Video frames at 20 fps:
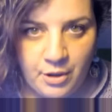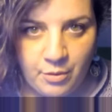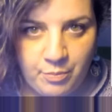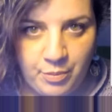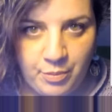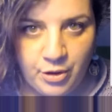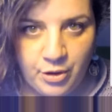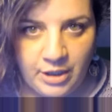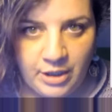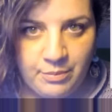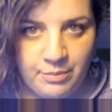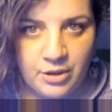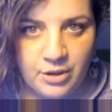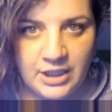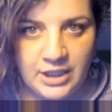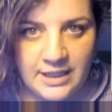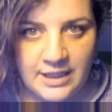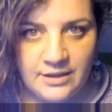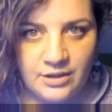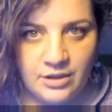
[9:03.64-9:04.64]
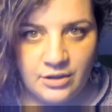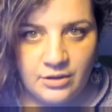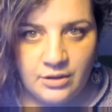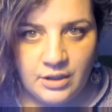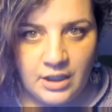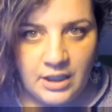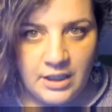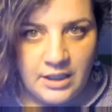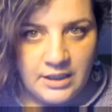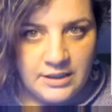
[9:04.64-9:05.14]
Propone, por tanto,
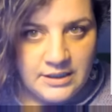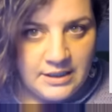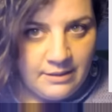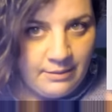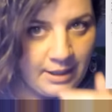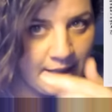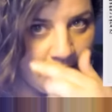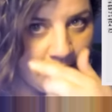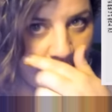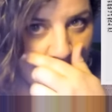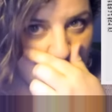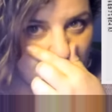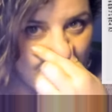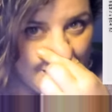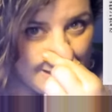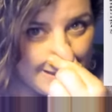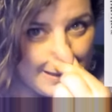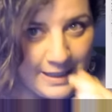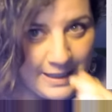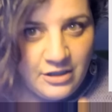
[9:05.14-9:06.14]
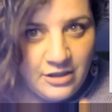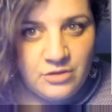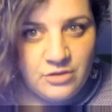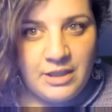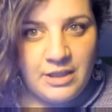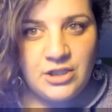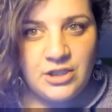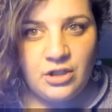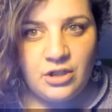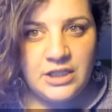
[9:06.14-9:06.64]
llevar a los,
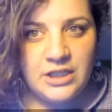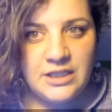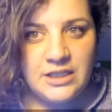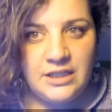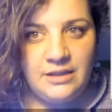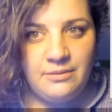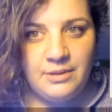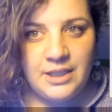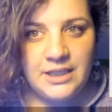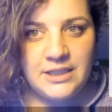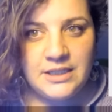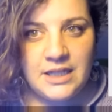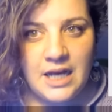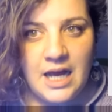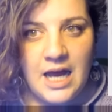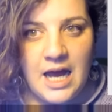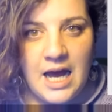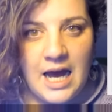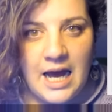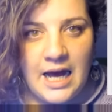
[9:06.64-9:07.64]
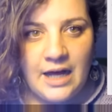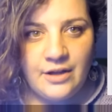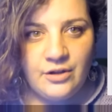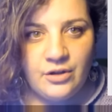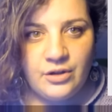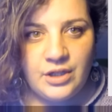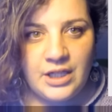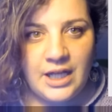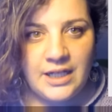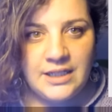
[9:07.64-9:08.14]
masones libres a
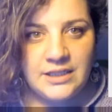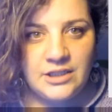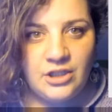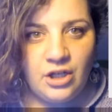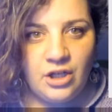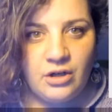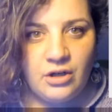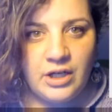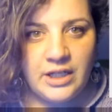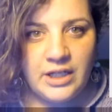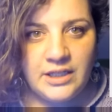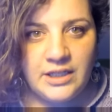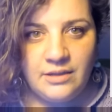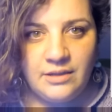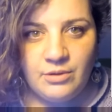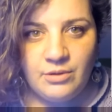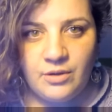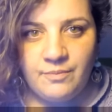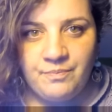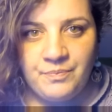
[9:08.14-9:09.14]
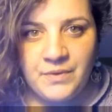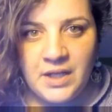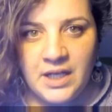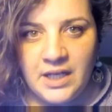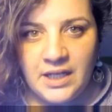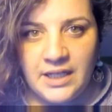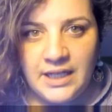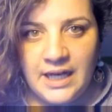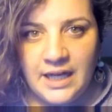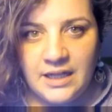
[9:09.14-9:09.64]
adoptar este objetivo
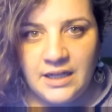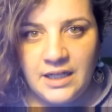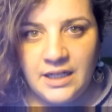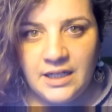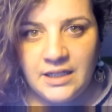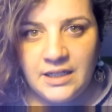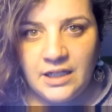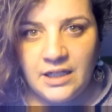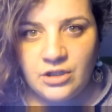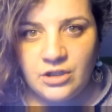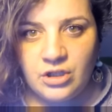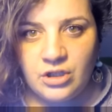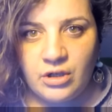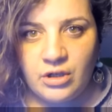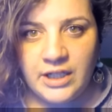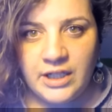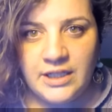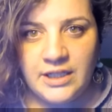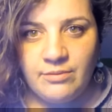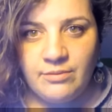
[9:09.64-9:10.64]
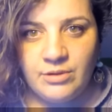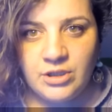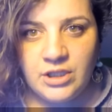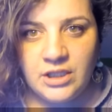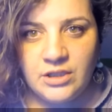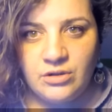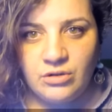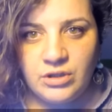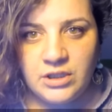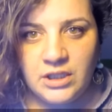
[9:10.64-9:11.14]
y hacer de los objetivos
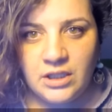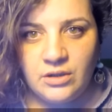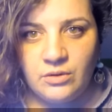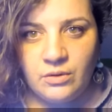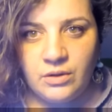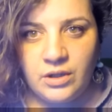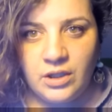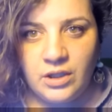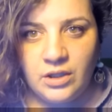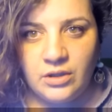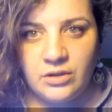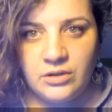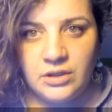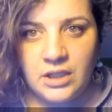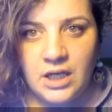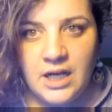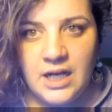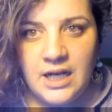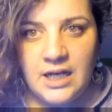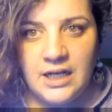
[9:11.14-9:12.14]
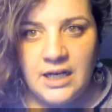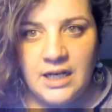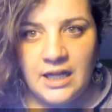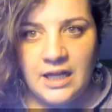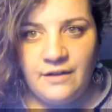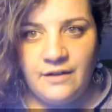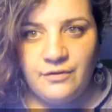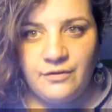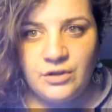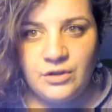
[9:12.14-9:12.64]
de su institución
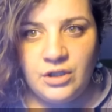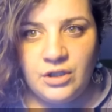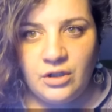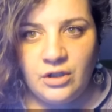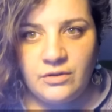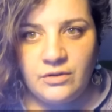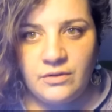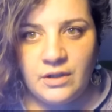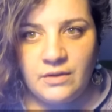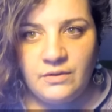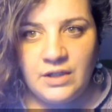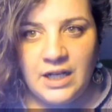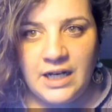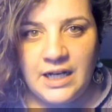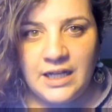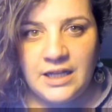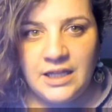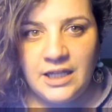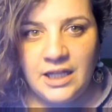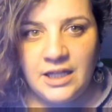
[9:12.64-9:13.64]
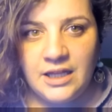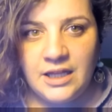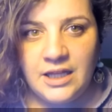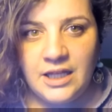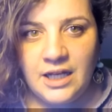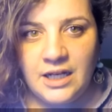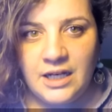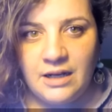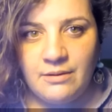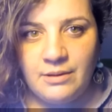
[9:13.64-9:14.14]
la difusión de la
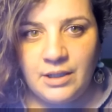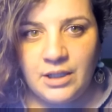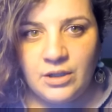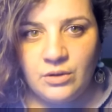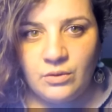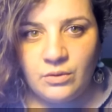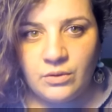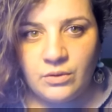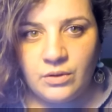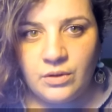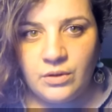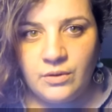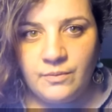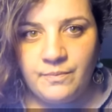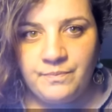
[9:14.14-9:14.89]
ciencia y la virtud.